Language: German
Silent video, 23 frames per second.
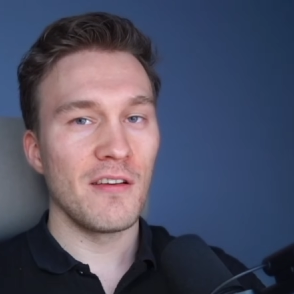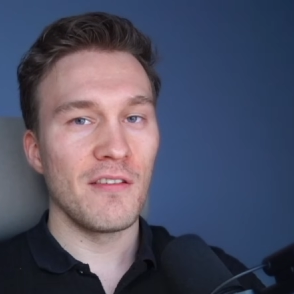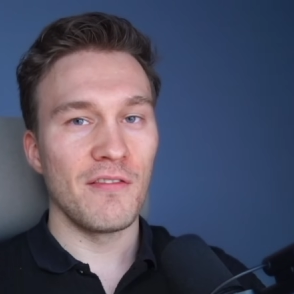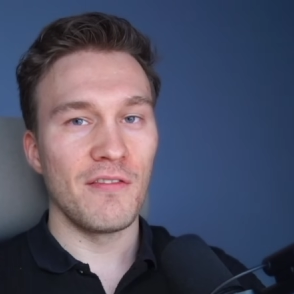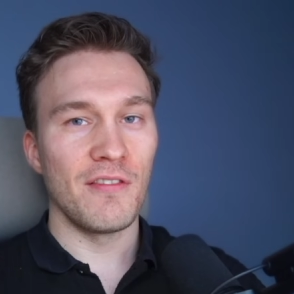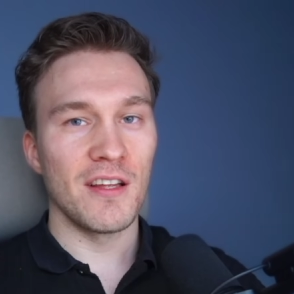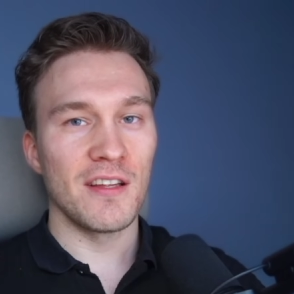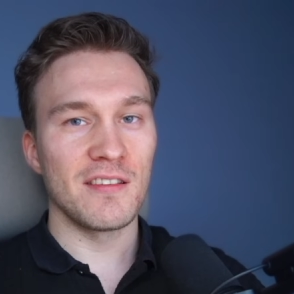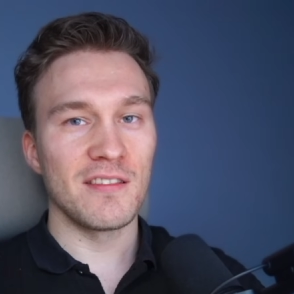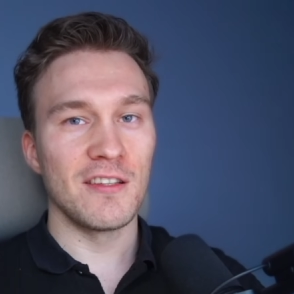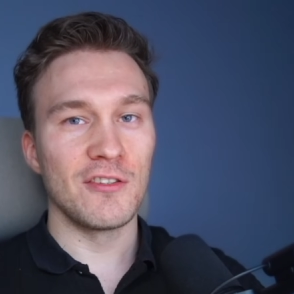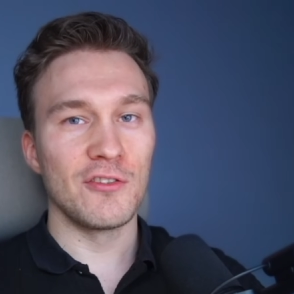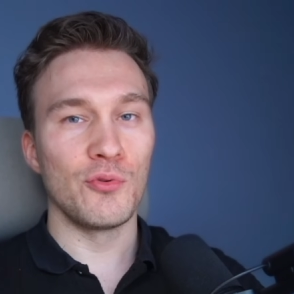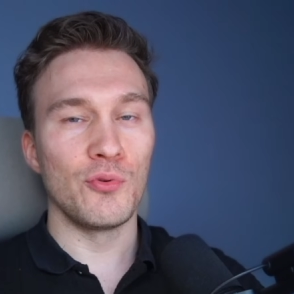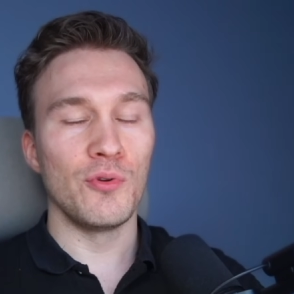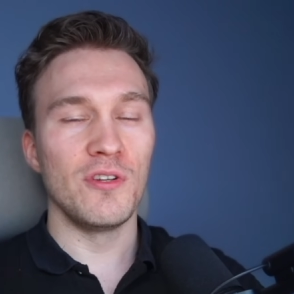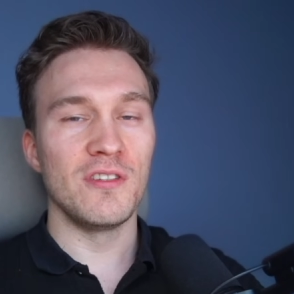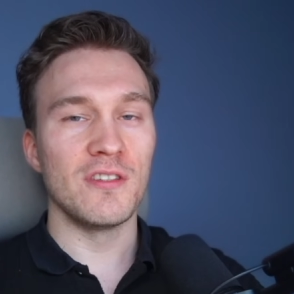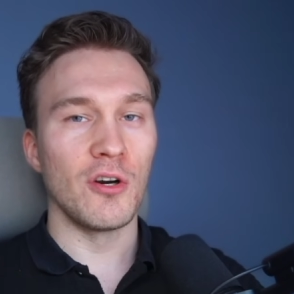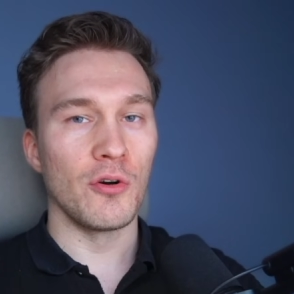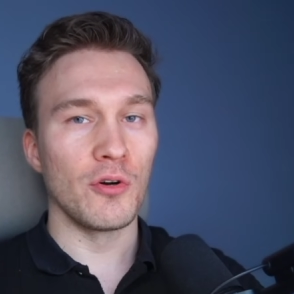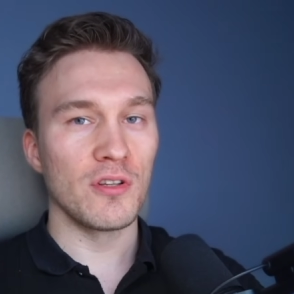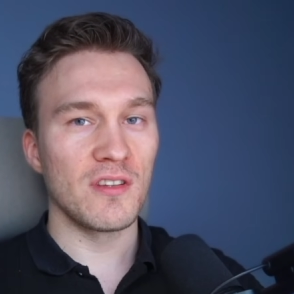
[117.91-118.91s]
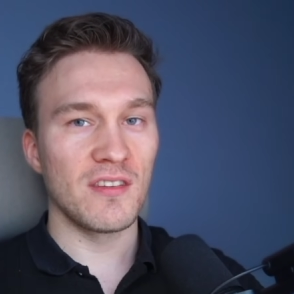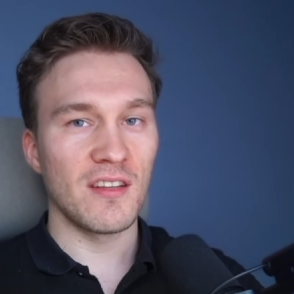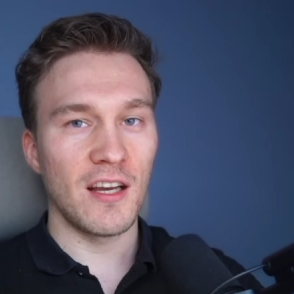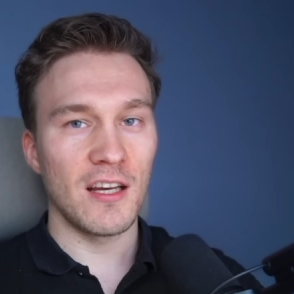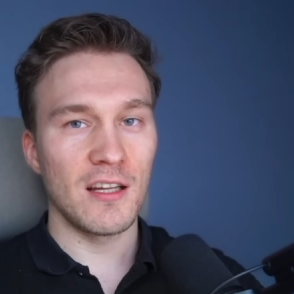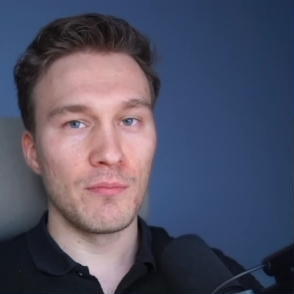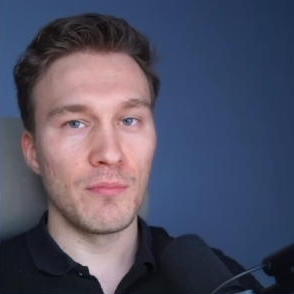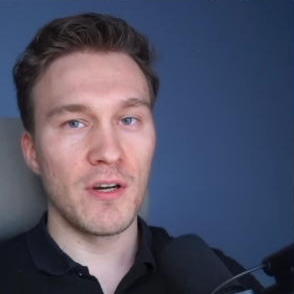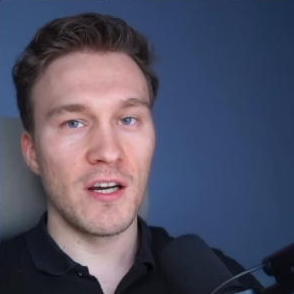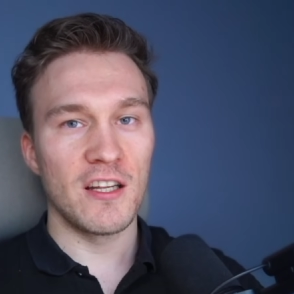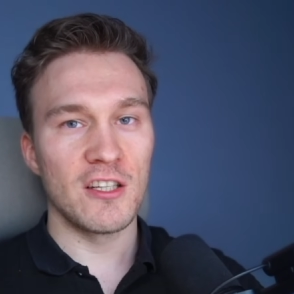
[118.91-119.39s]
was natürlich auch
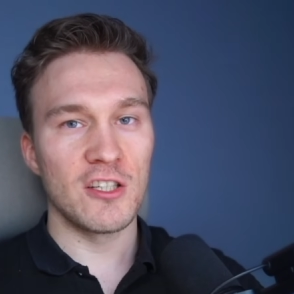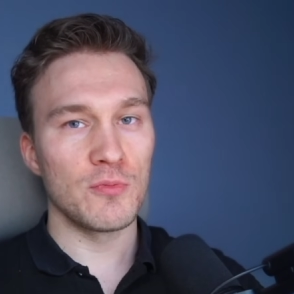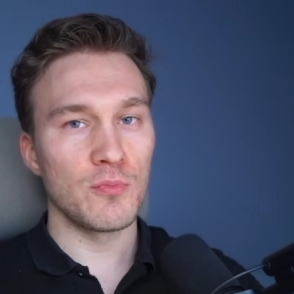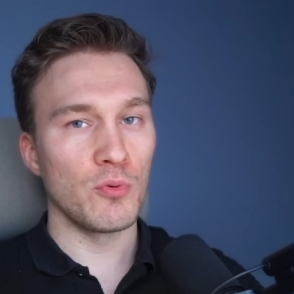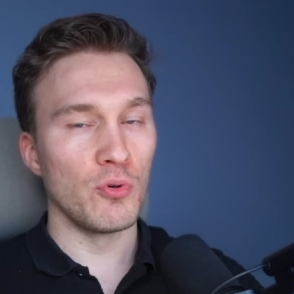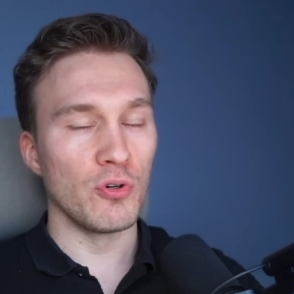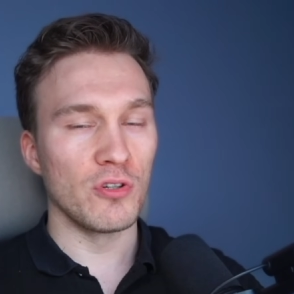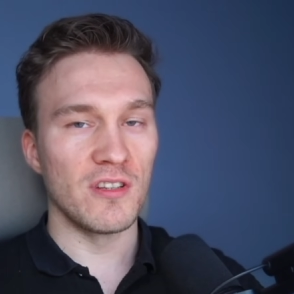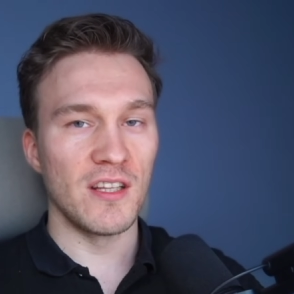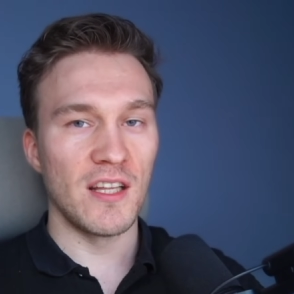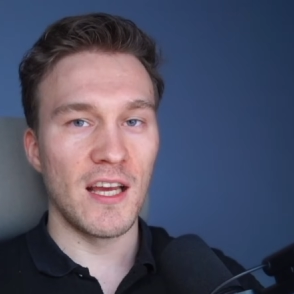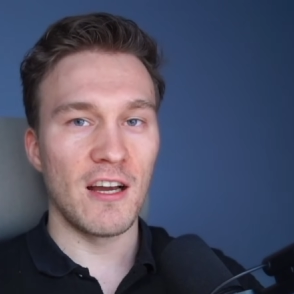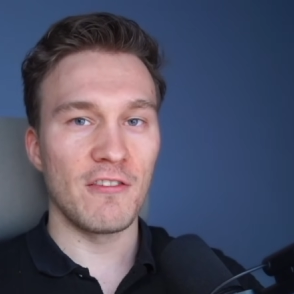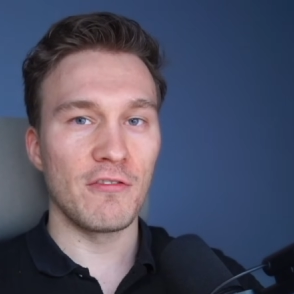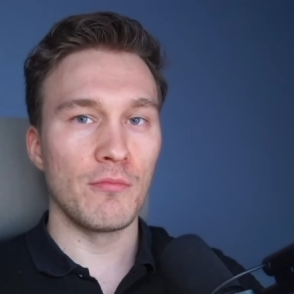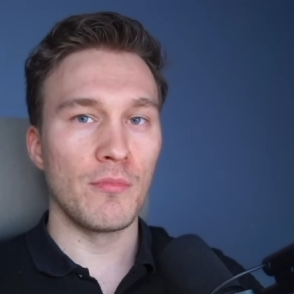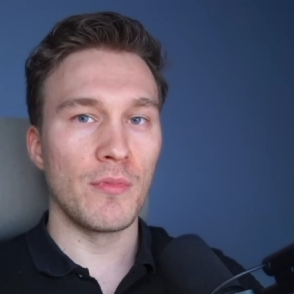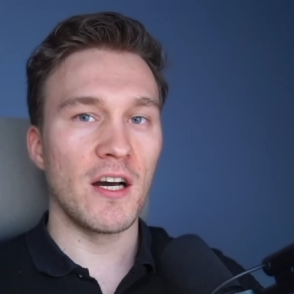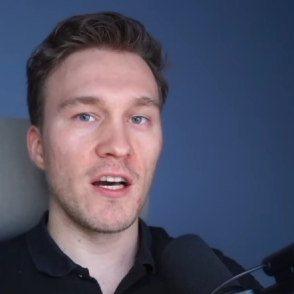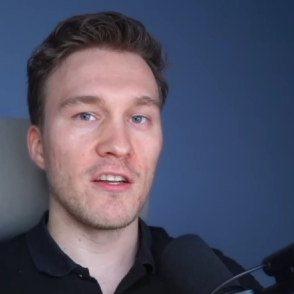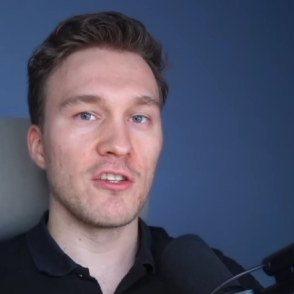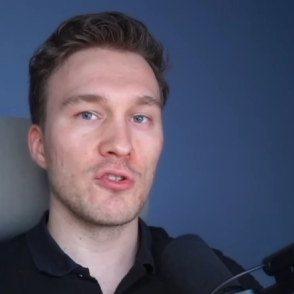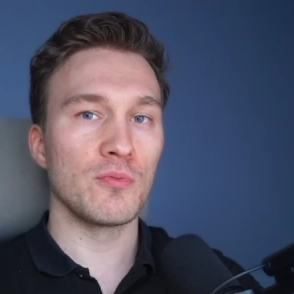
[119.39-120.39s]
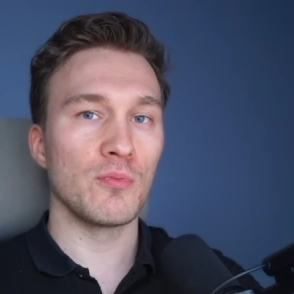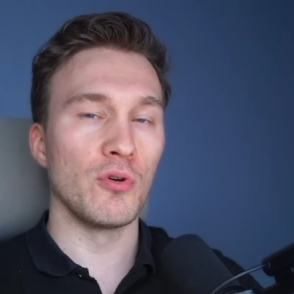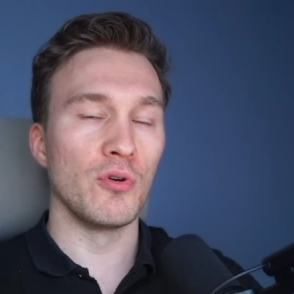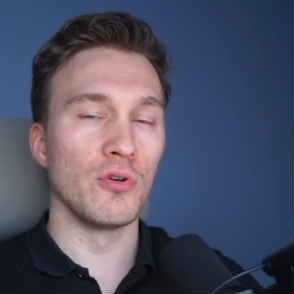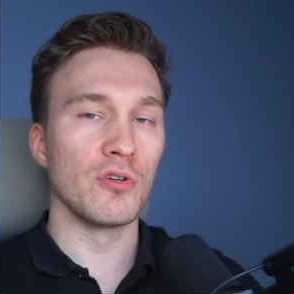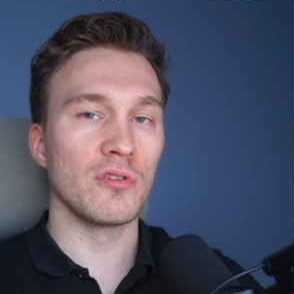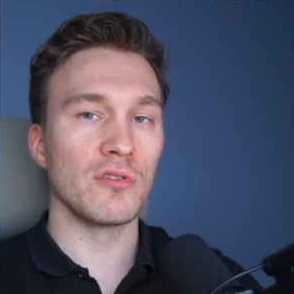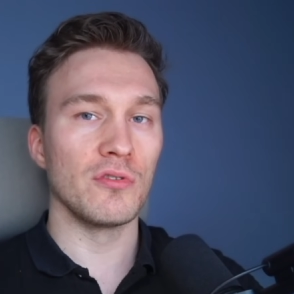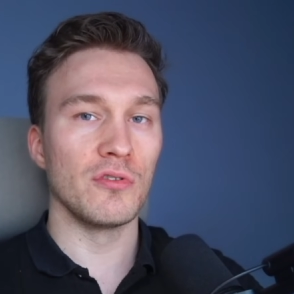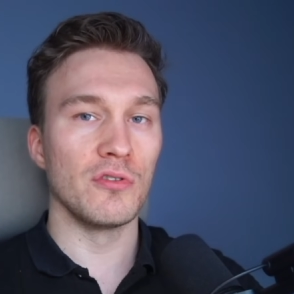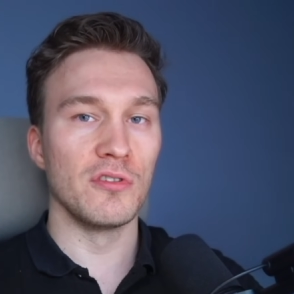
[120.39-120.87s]
Zeit beansprucht, Nerven
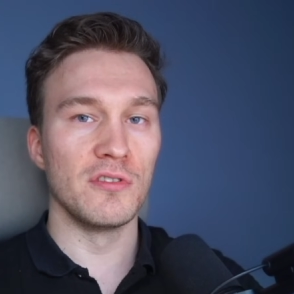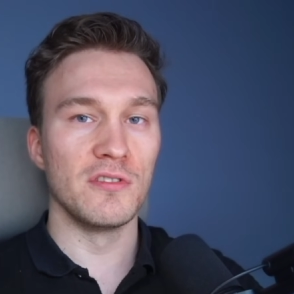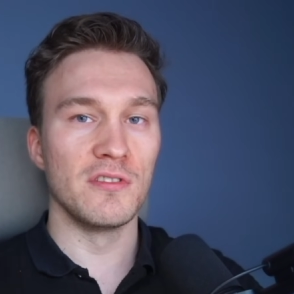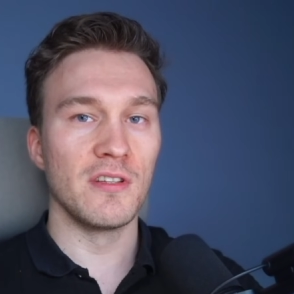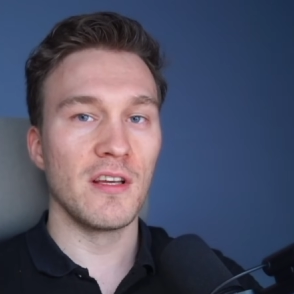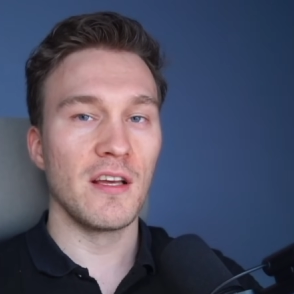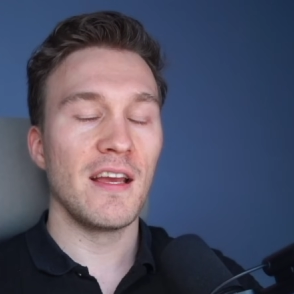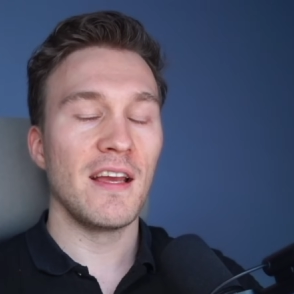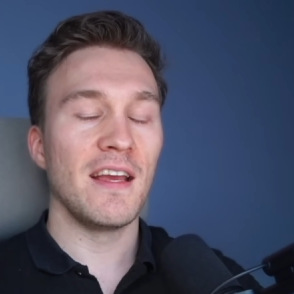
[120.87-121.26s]
beansprucht und